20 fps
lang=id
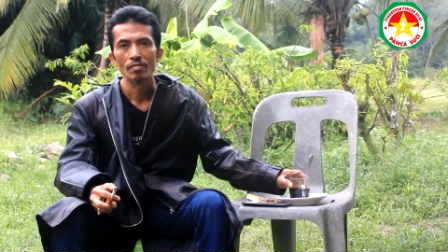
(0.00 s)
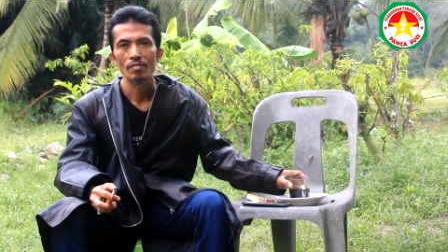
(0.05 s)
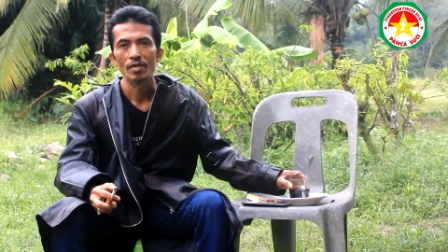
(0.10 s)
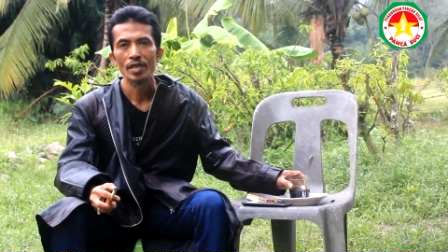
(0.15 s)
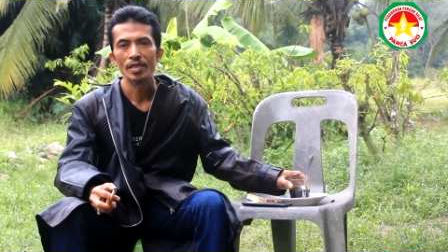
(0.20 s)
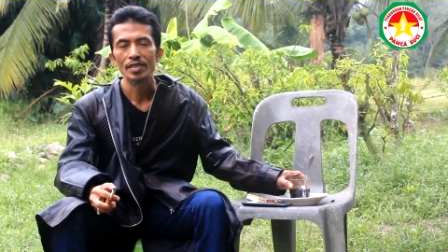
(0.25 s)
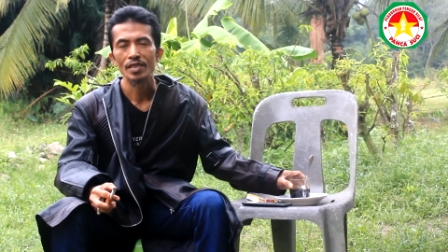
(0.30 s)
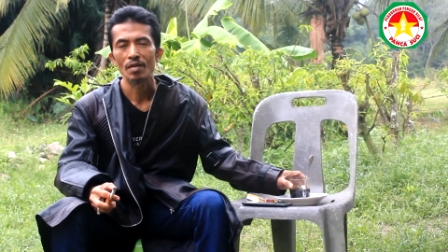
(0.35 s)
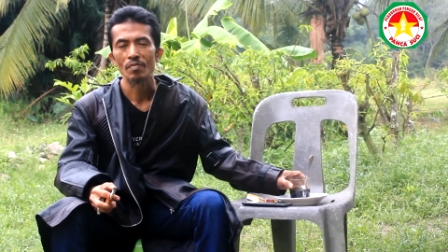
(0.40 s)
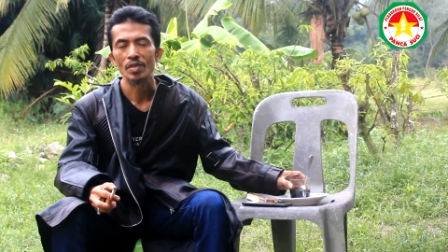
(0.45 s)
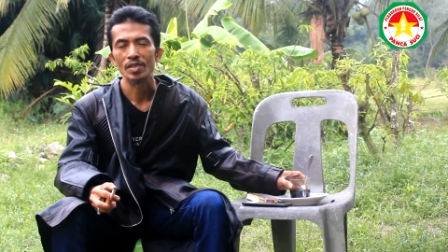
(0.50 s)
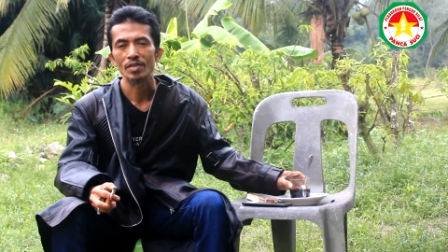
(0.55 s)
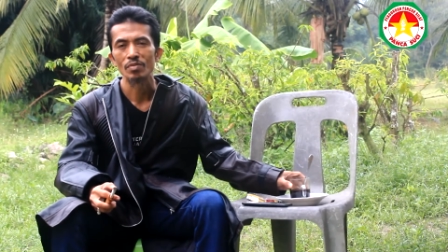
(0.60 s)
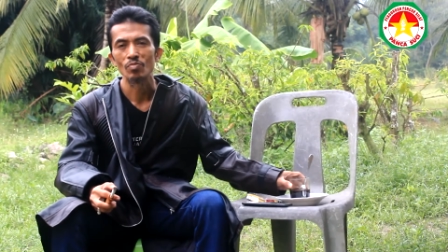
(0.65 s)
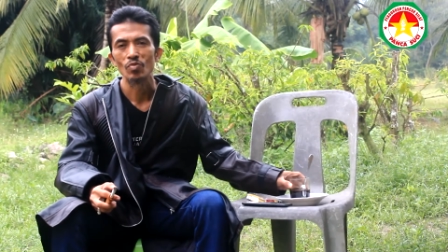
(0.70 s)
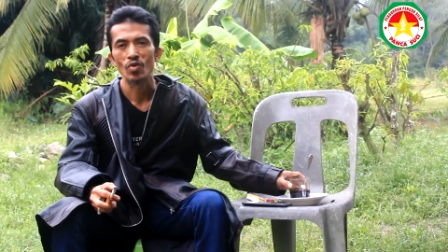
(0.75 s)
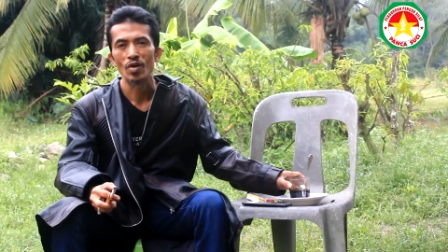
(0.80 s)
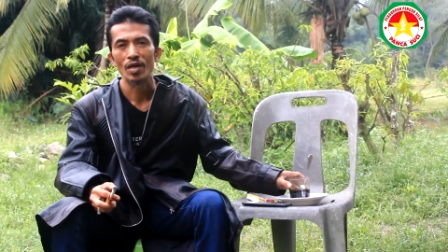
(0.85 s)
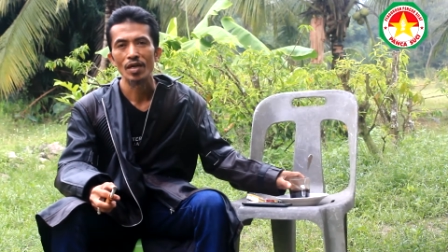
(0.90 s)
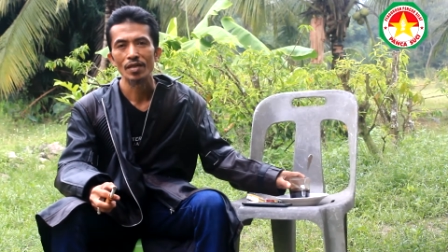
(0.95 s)
baik sahabat
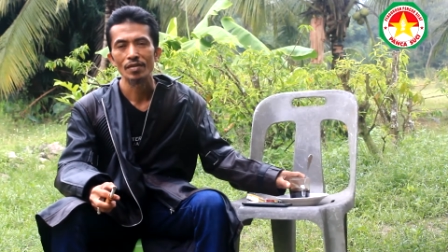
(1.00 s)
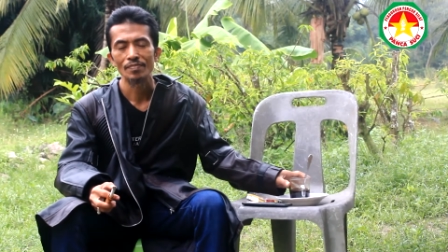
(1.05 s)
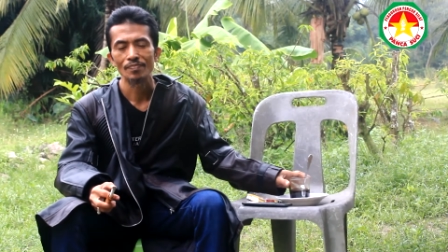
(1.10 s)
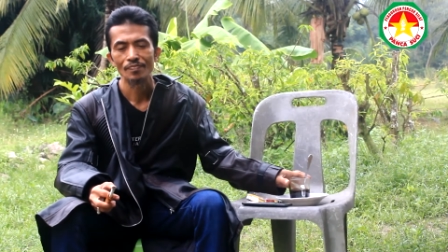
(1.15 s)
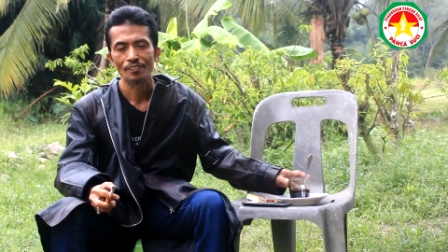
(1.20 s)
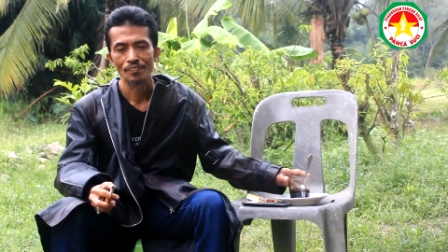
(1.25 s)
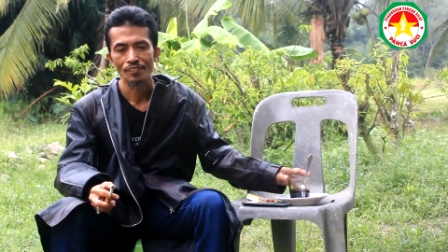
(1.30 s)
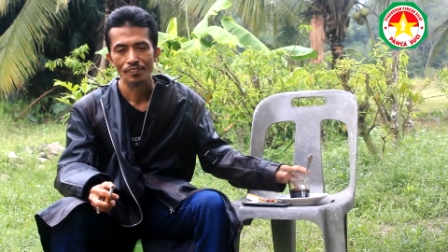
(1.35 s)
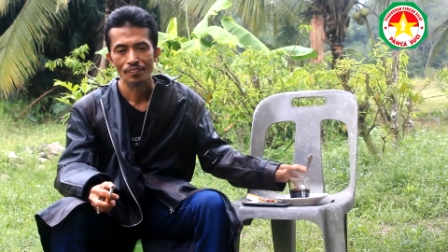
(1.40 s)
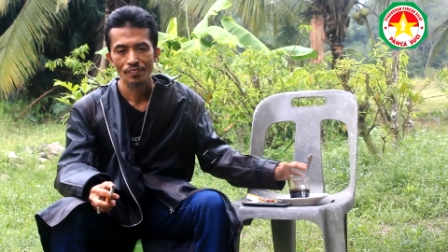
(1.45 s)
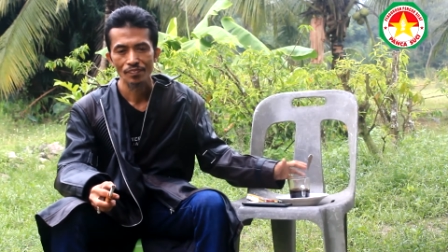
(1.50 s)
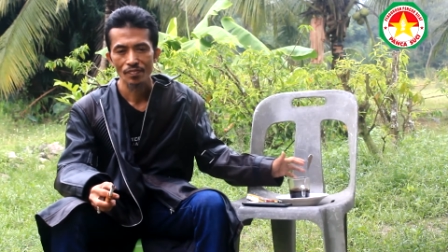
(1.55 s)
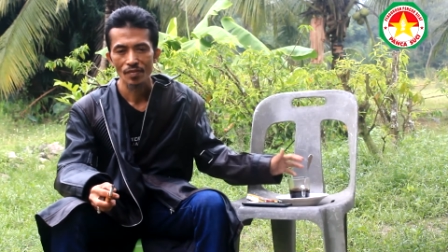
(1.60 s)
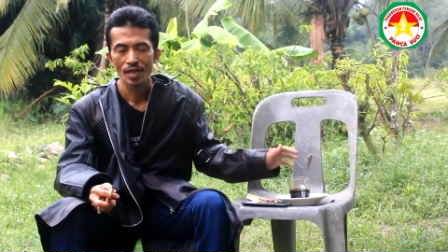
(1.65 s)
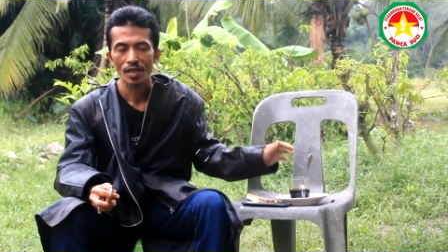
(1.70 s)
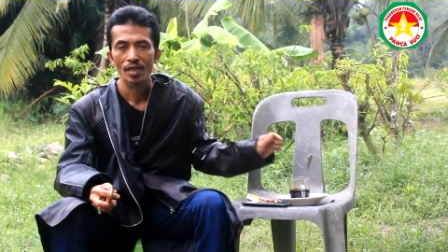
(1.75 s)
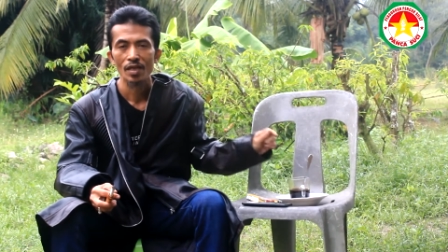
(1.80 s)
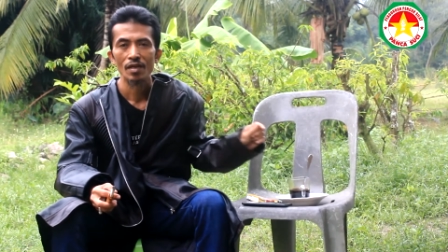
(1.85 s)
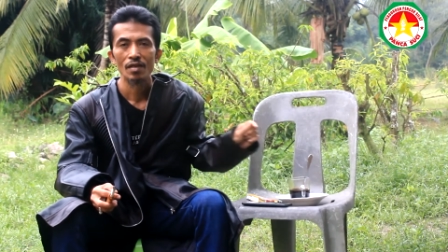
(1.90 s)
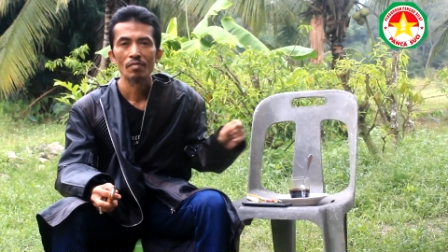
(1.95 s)
semua
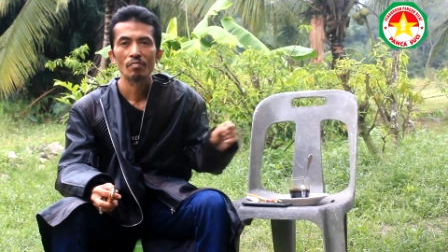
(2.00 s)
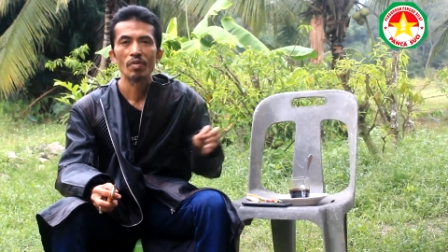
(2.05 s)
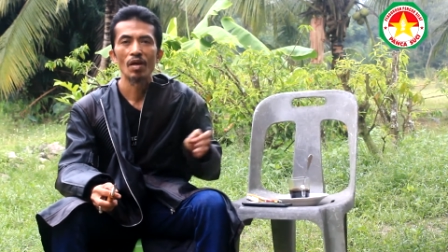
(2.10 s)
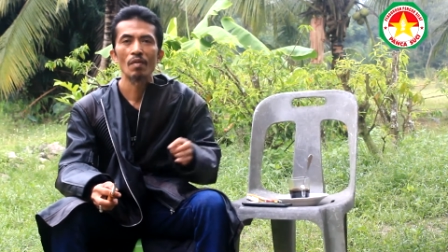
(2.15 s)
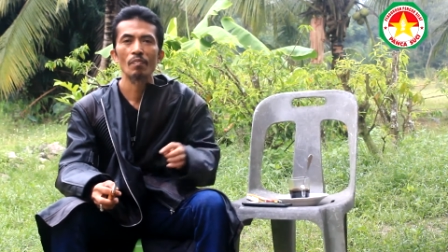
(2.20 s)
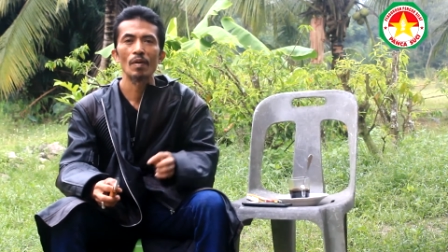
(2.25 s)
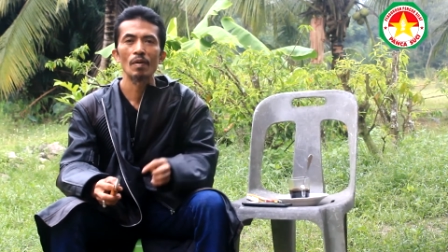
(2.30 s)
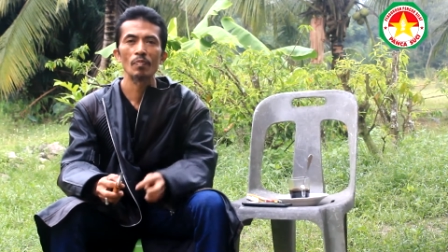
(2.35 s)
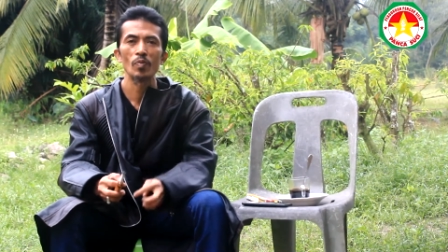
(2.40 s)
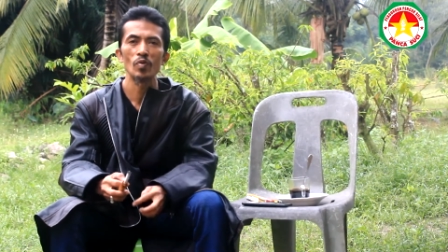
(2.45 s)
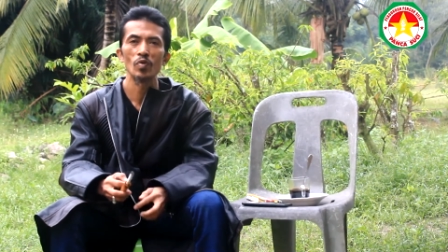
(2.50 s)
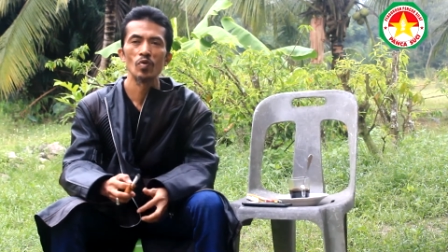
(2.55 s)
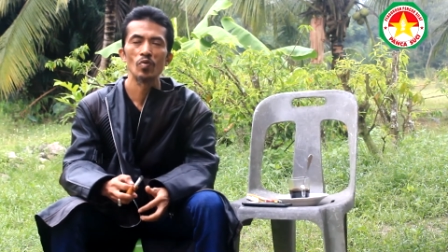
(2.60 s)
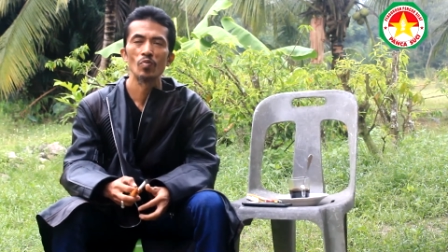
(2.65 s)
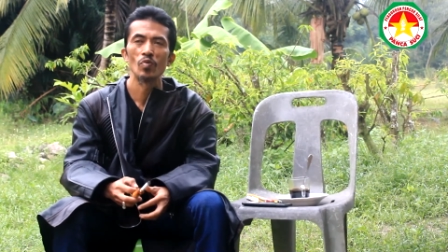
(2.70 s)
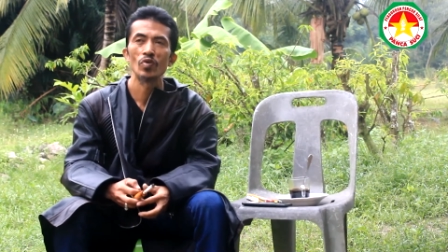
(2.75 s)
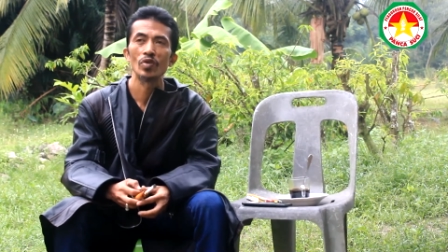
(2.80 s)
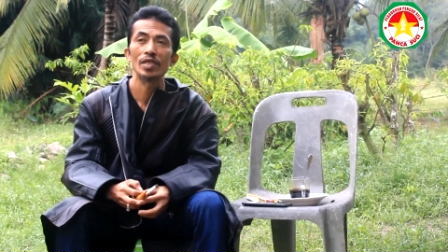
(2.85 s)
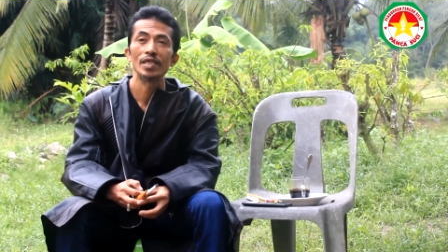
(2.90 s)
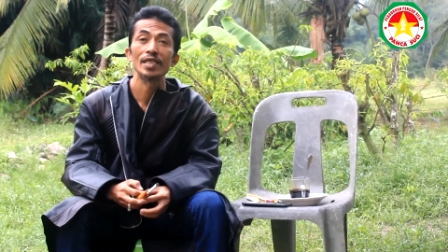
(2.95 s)
berapapun
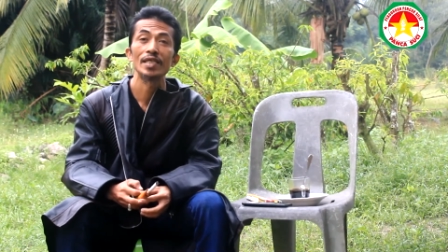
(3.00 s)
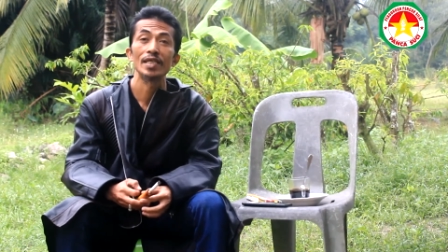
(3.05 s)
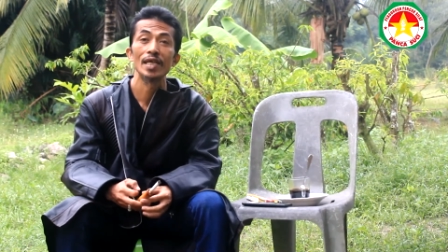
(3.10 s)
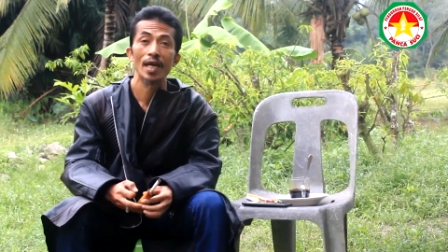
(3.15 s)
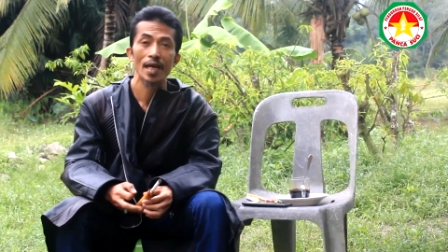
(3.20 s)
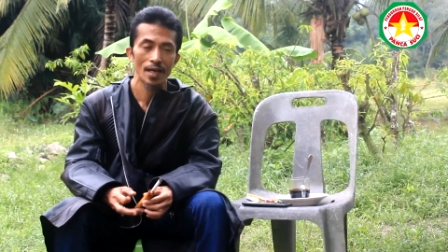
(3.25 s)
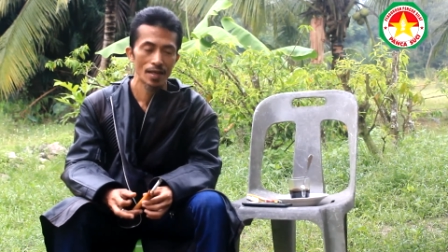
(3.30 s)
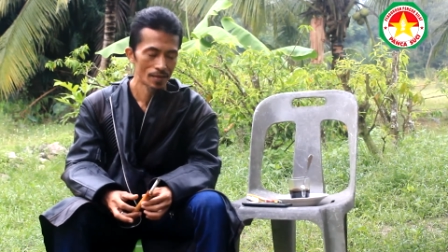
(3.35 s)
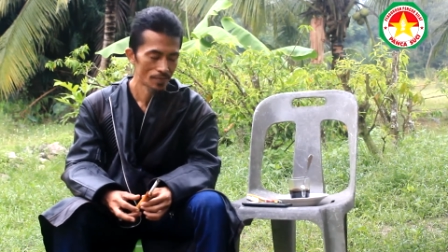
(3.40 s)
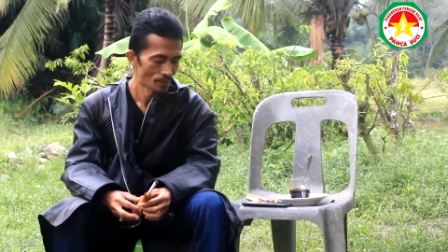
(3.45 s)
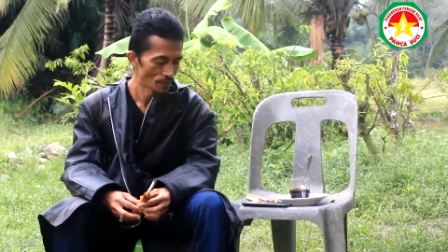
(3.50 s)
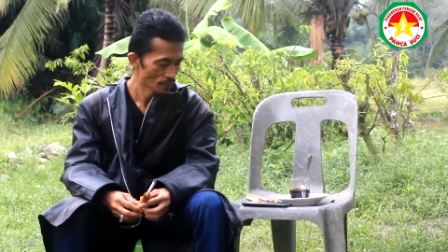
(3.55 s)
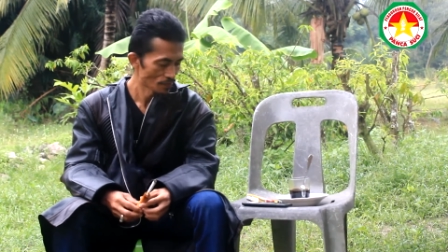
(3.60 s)
umur kita